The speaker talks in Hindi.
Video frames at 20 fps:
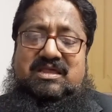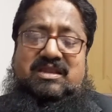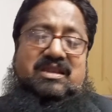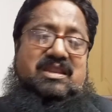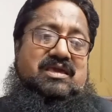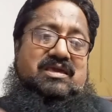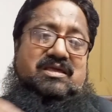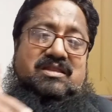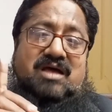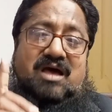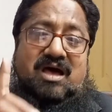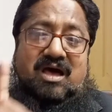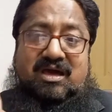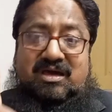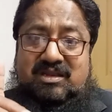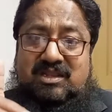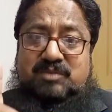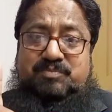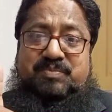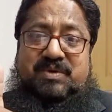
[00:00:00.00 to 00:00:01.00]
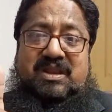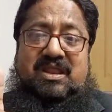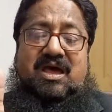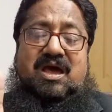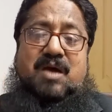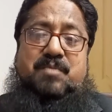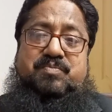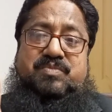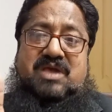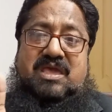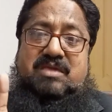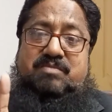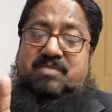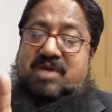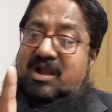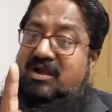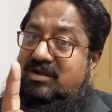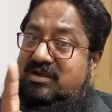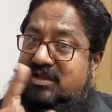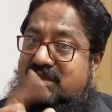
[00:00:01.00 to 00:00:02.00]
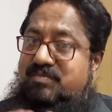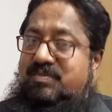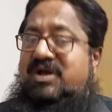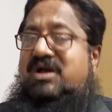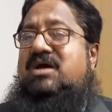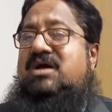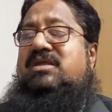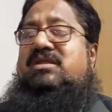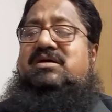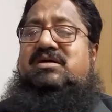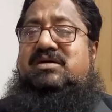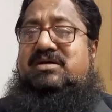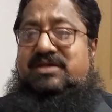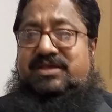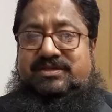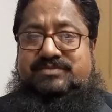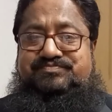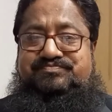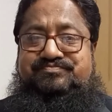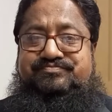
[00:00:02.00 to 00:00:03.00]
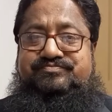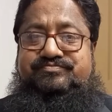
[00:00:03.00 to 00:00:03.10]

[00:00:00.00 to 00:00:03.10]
लेकिन आखिरत पर आपका ईमान डगमगा रहा है